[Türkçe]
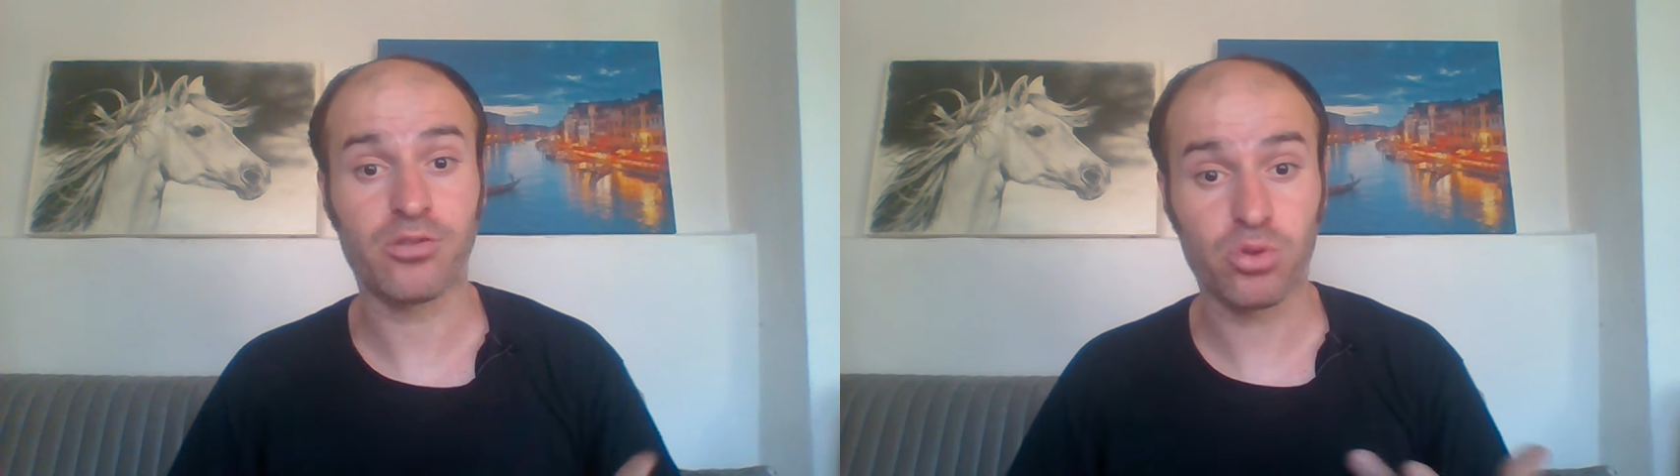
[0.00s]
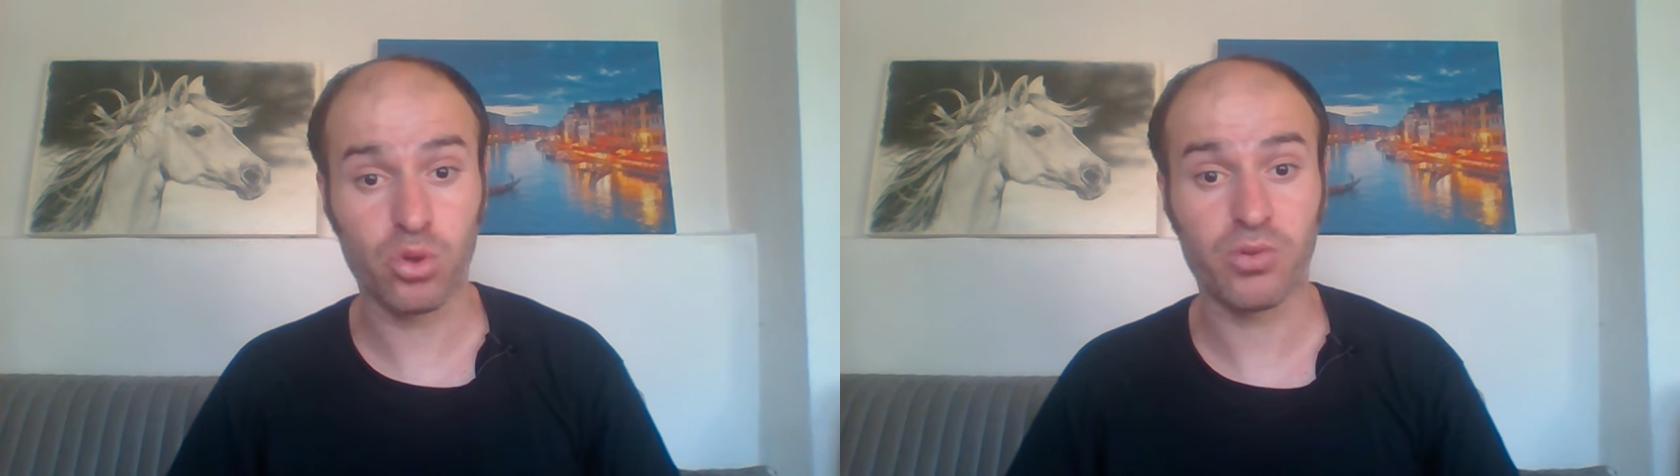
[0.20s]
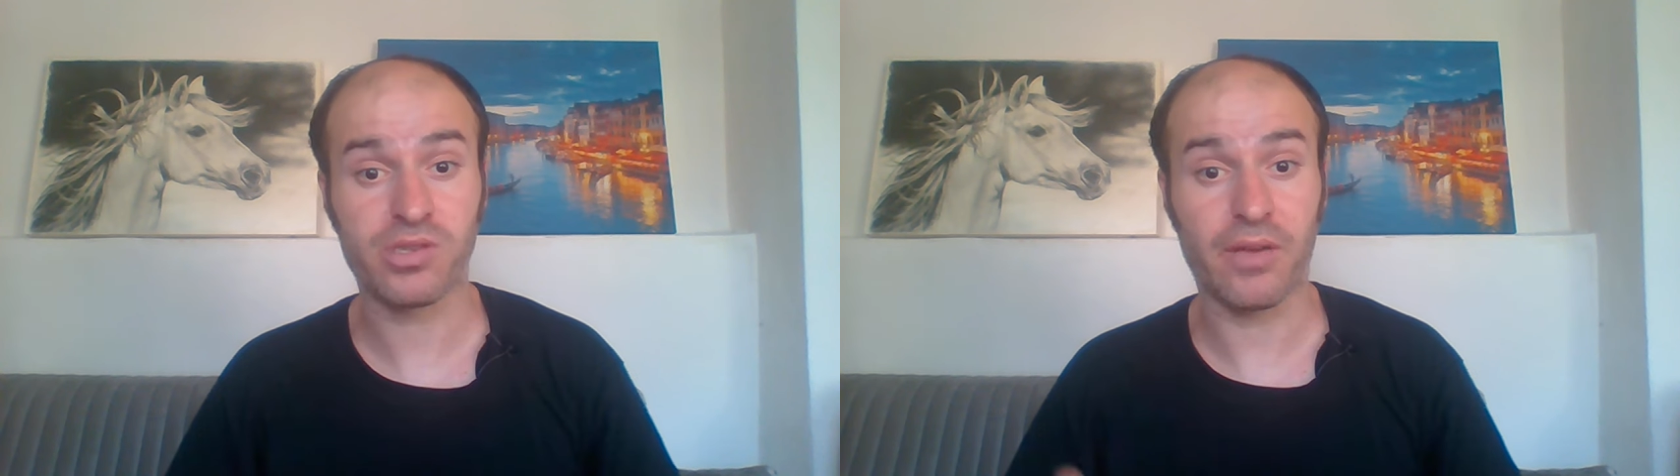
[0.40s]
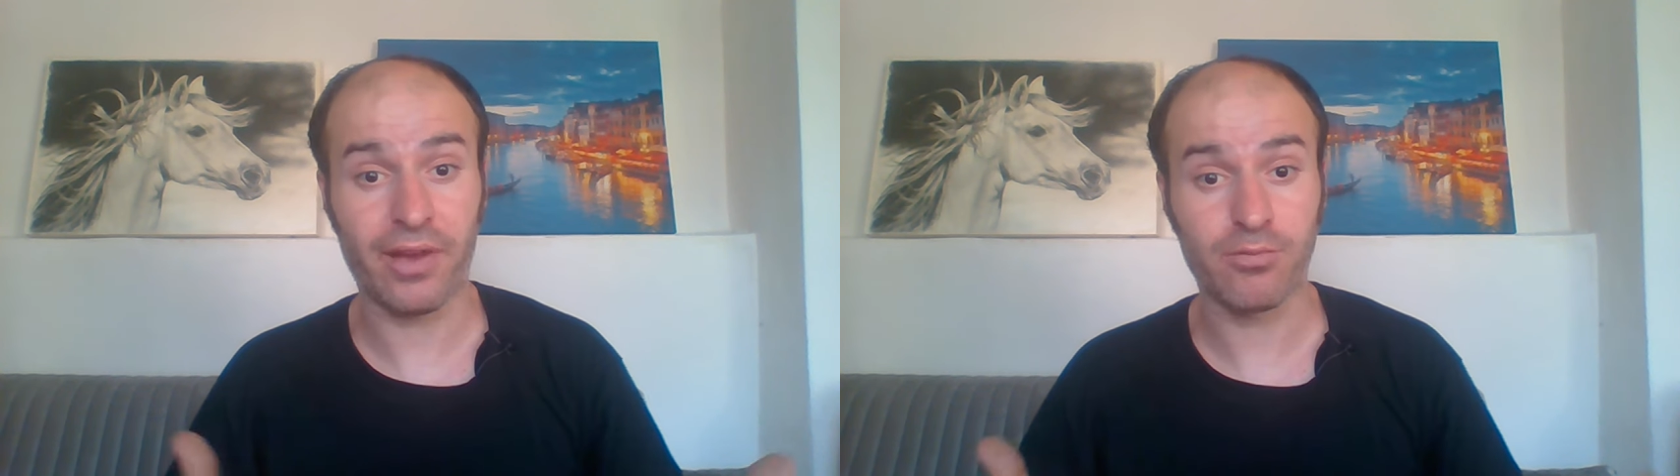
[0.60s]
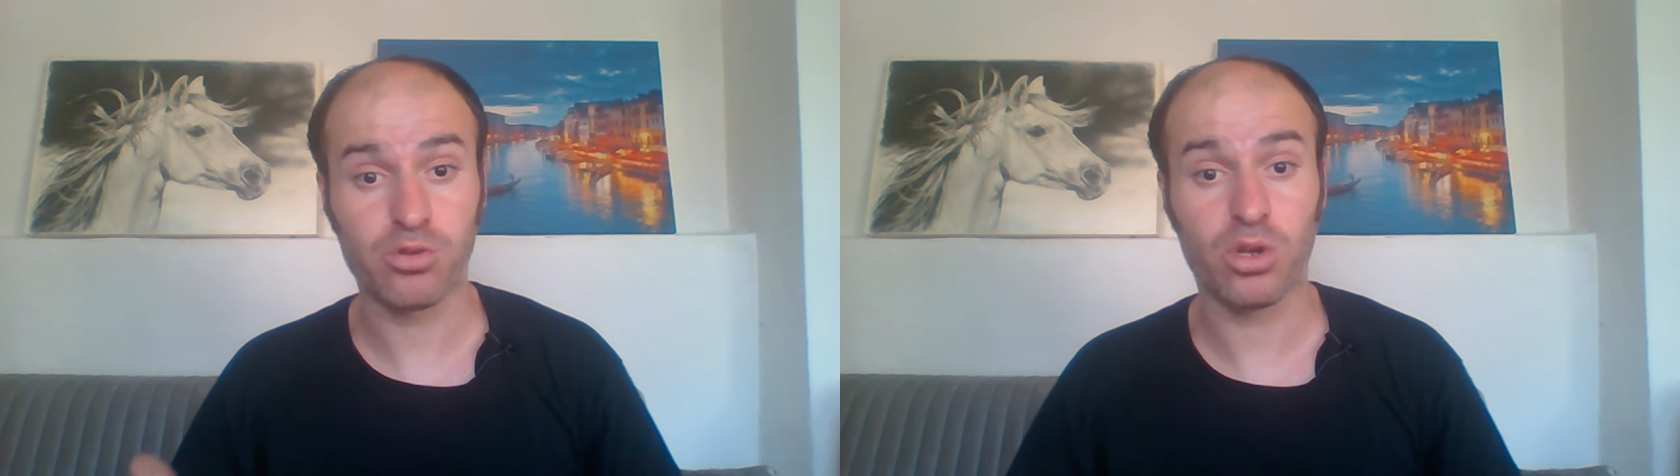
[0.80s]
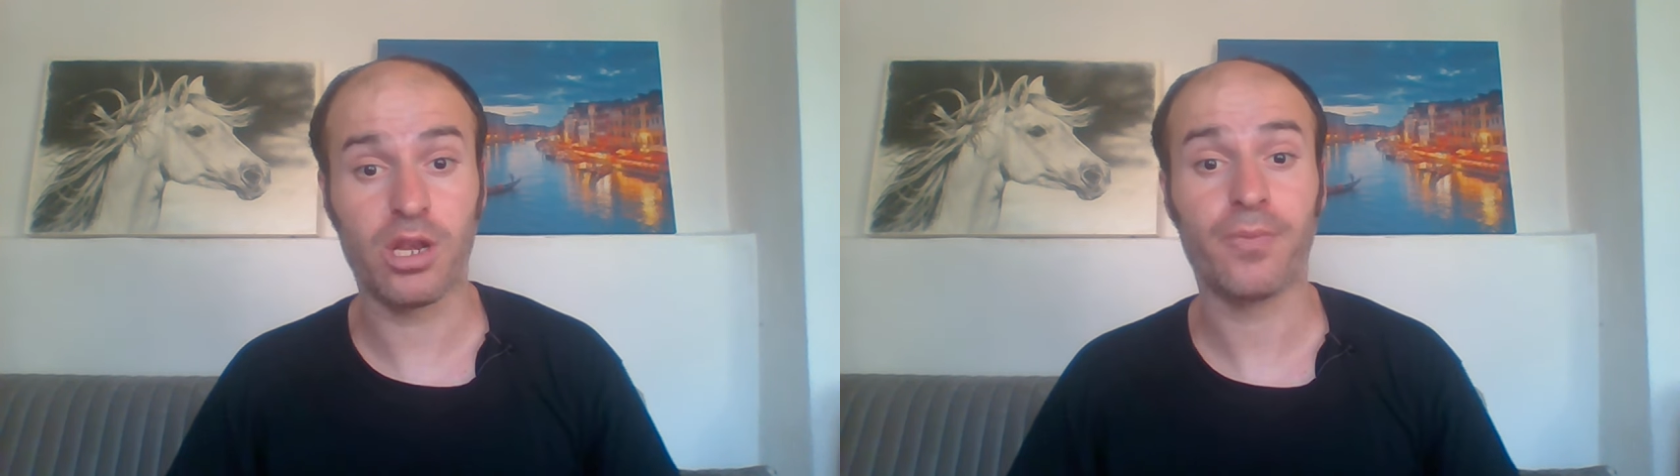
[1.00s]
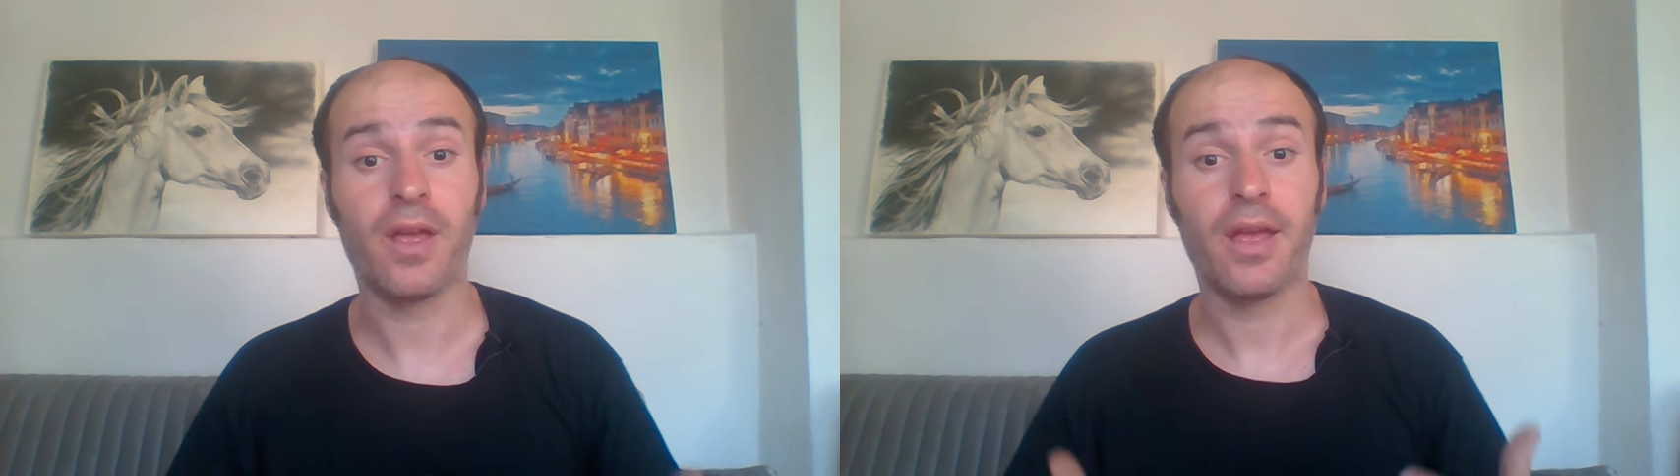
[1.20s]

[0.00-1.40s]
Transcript: sürpriz efendim söyleyeyim